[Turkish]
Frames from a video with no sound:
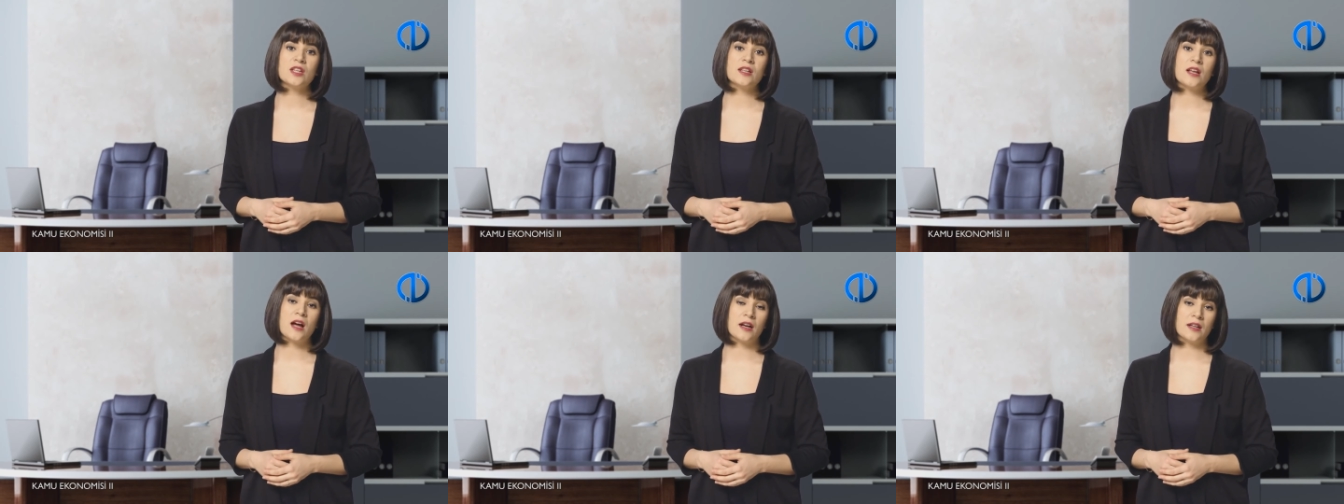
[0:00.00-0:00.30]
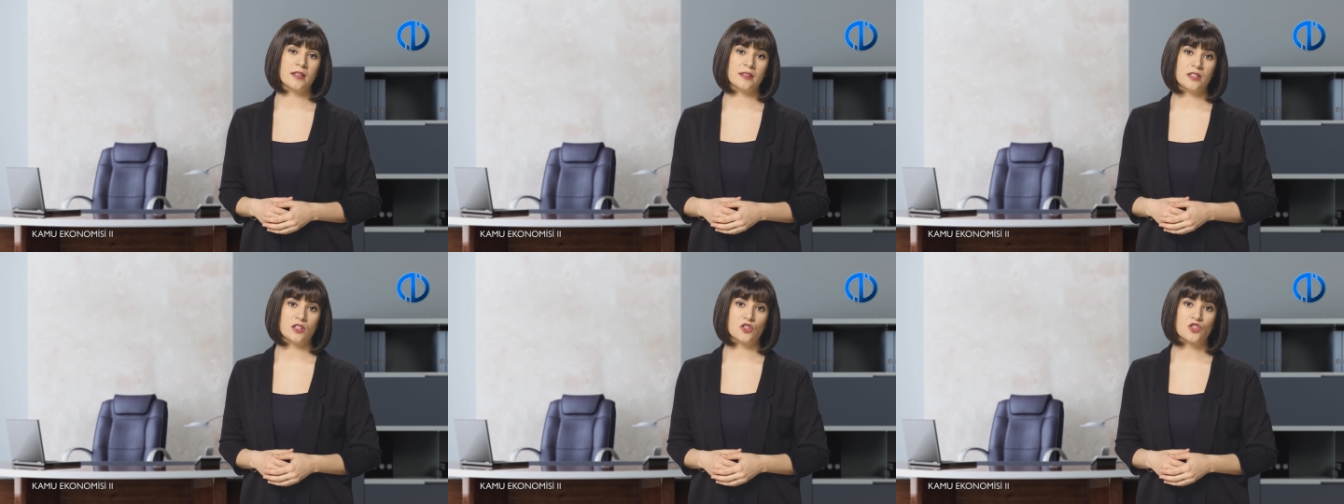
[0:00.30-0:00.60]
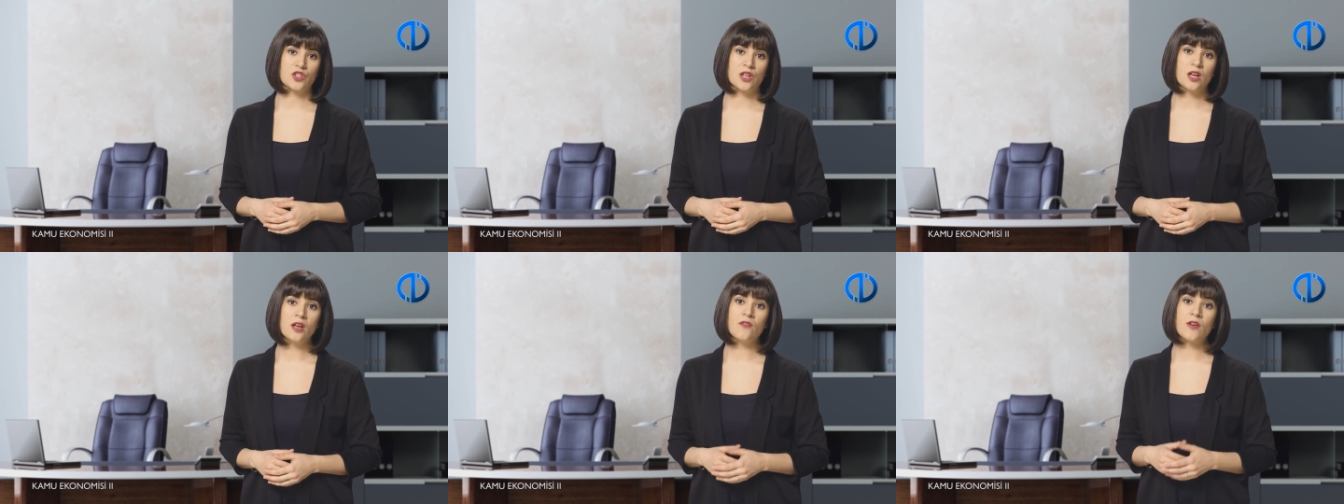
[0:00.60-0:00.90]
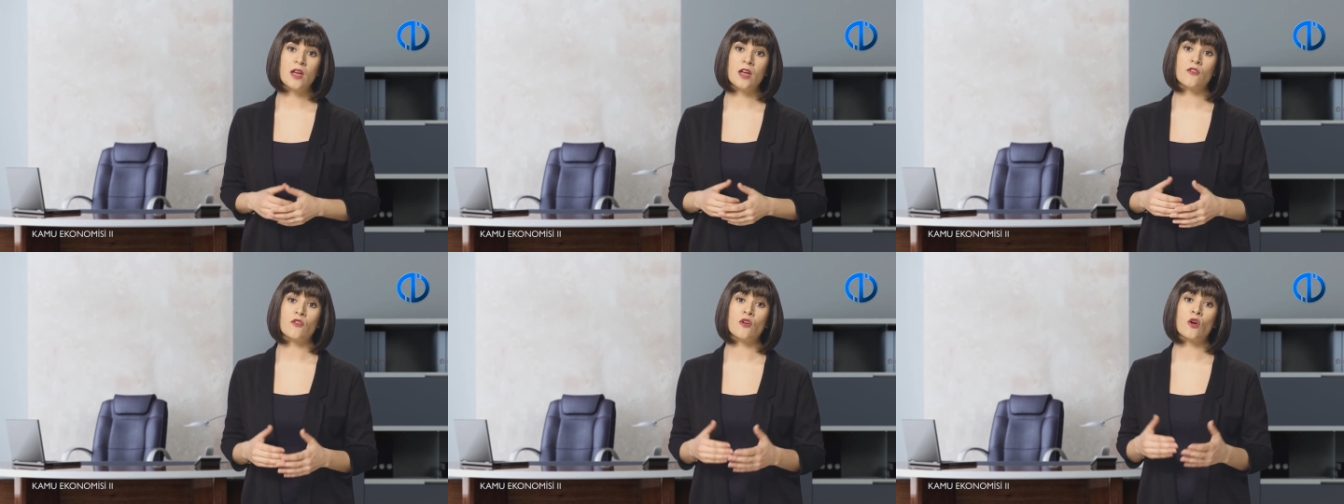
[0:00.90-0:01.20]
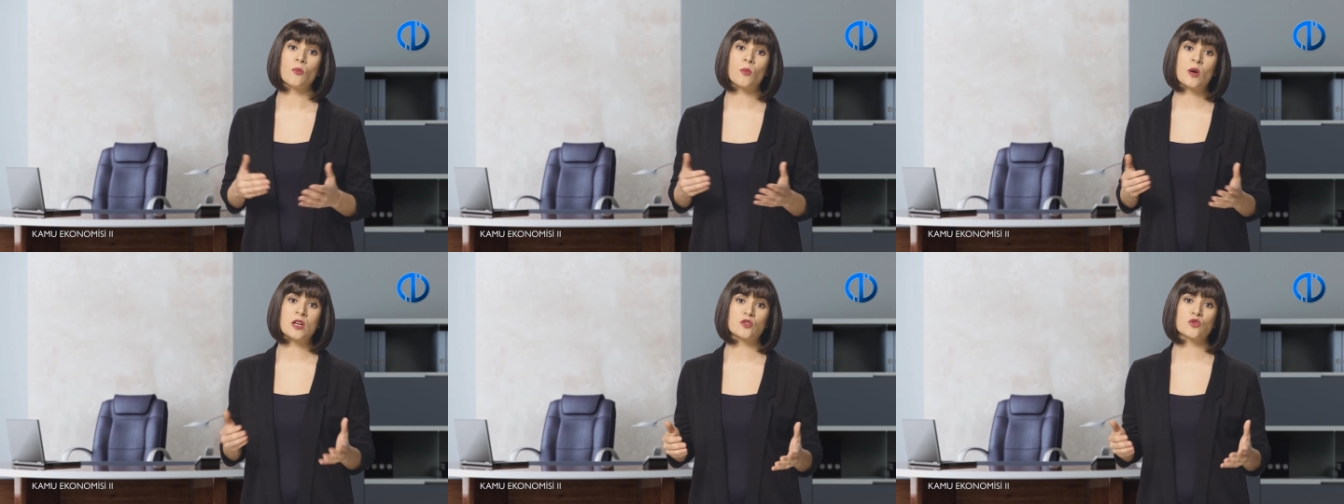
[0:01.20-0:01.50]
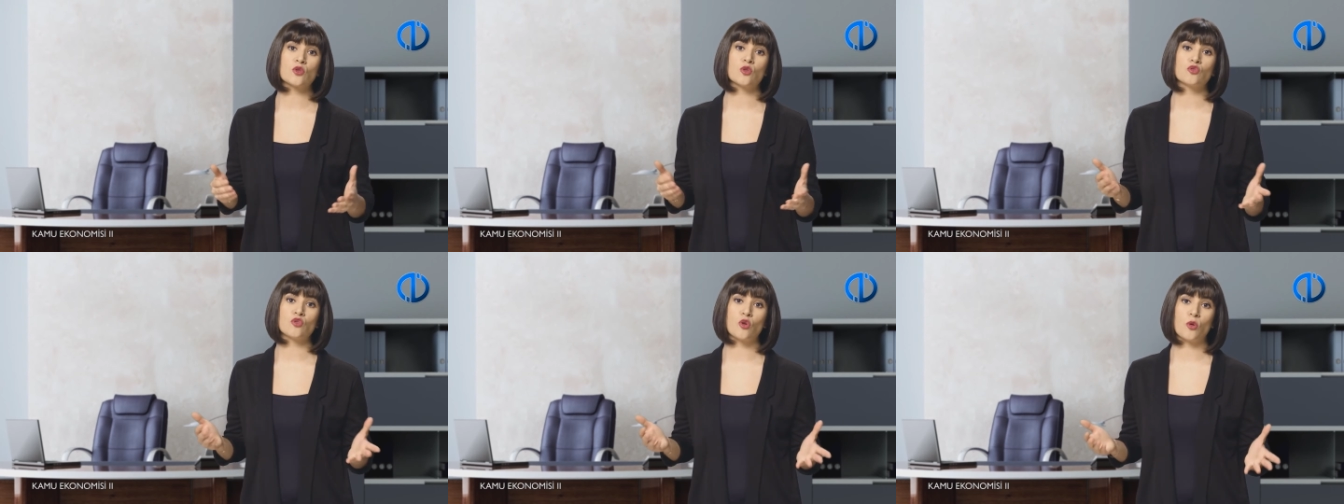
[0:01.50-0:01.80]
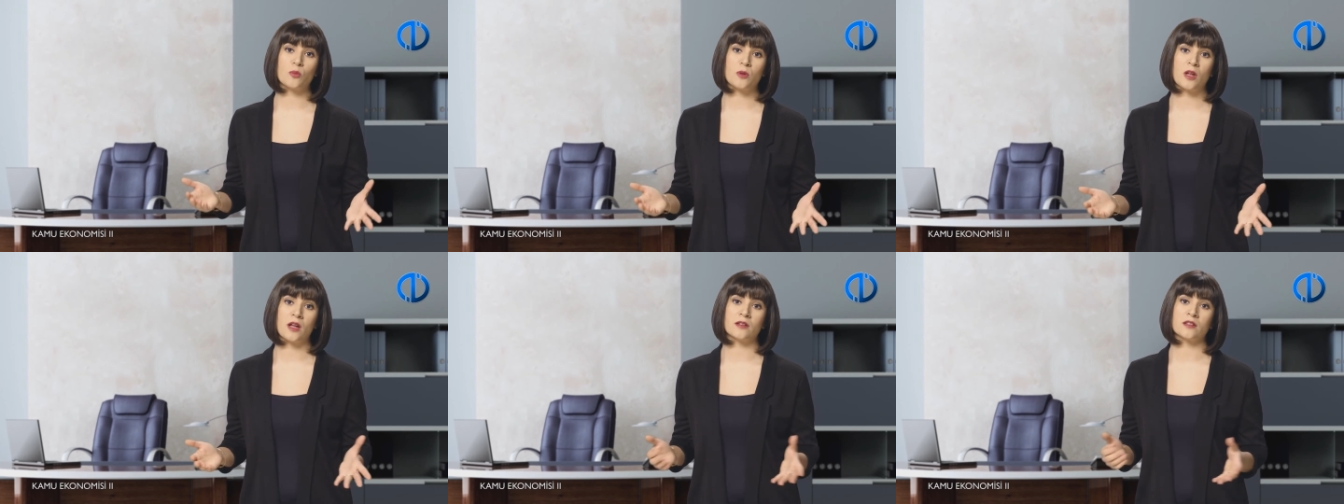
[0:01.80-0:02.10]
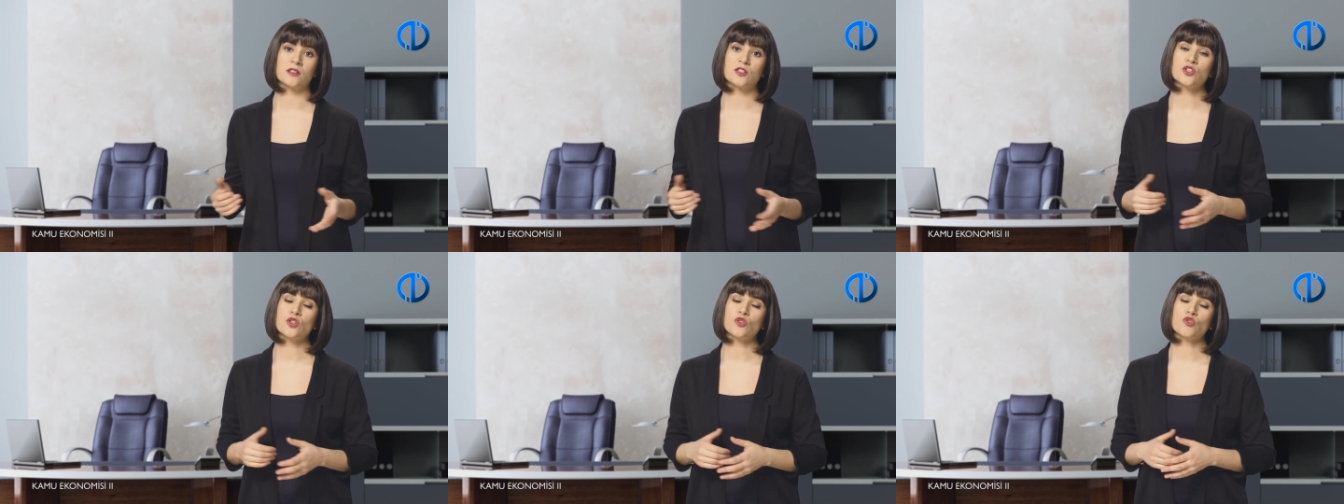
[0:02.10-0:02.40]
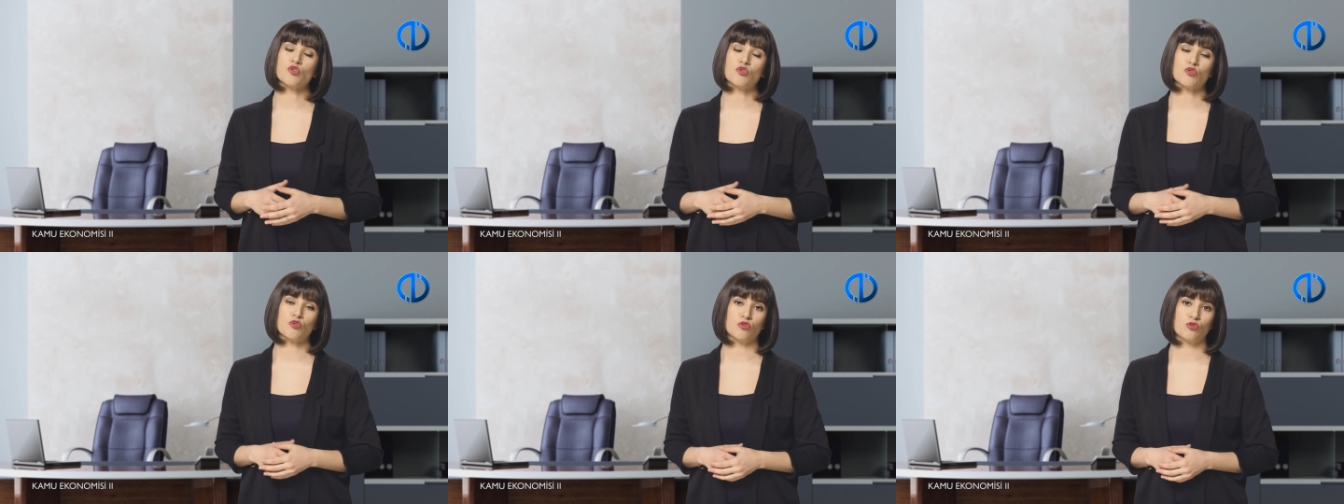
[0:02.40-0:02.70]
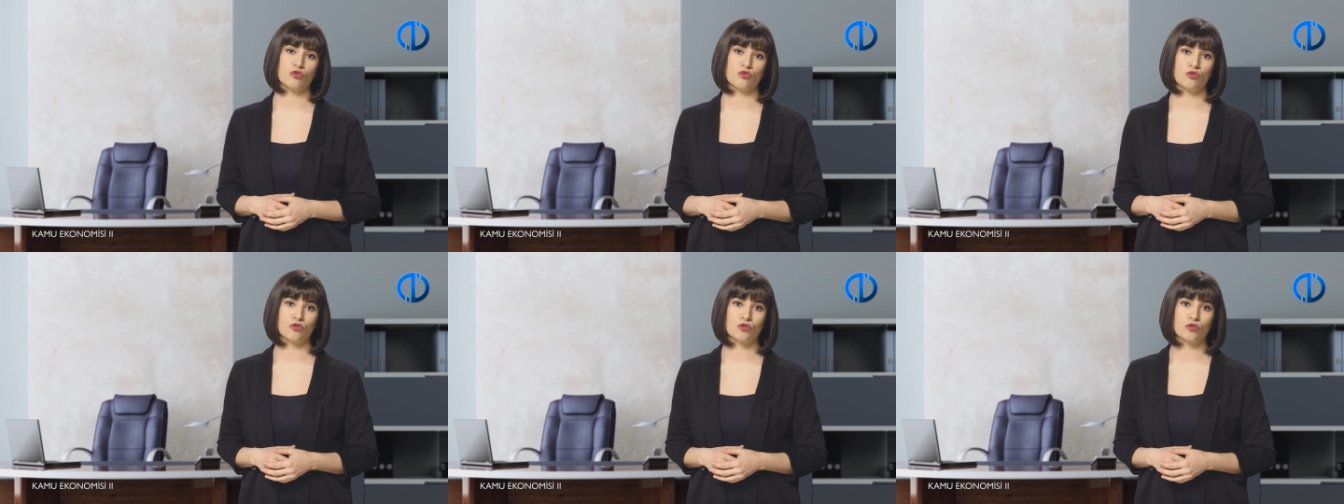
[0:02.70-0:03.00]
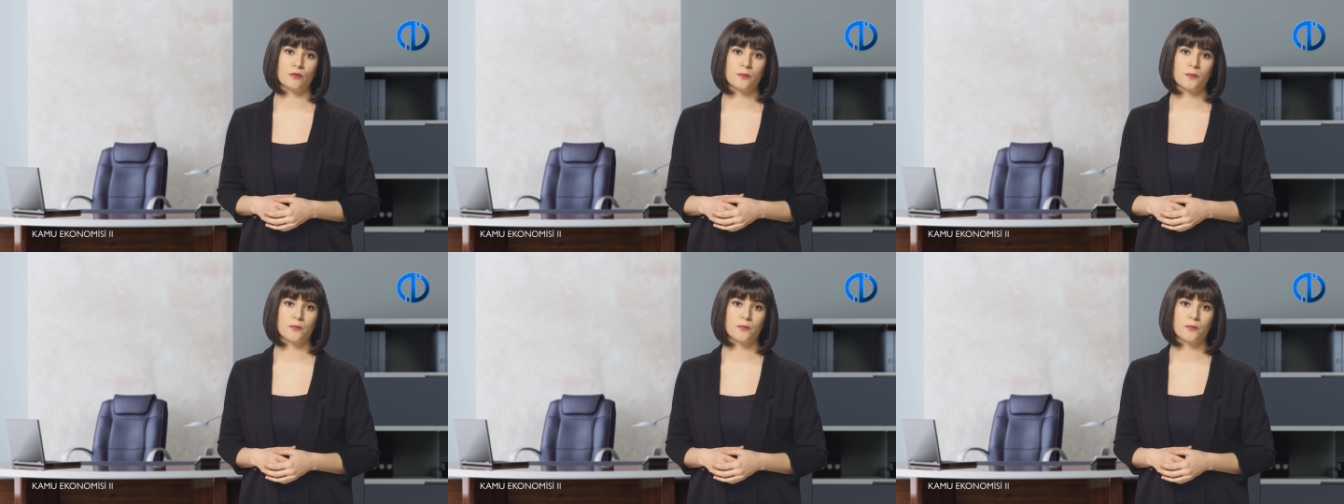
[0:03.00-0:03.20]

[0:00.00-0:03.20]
ilerledikçe ve formasyon toplandıkça küçültülür.